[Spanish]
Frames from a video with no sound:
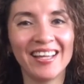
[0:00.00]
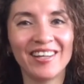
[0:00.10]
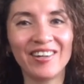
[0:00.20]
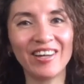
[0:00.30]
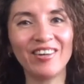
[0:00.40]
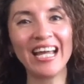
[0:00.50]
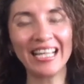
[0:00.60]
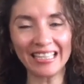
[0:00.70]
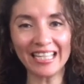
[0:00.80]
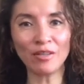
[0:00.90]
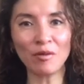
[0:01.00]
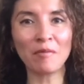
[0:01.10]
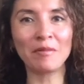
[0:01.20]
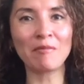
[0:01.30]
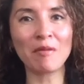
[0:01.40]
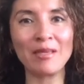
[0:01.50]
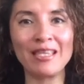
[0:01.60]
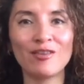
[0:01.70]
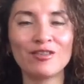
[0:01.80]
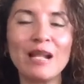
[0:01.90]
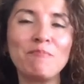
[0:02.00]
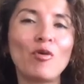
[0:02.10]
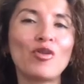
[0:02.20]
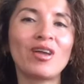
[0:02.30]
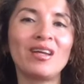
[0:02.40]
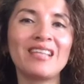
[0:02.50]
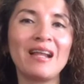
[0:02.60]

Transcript: Hola, hola, ¿qué tal? Nuevamente bienvenidos al podcast,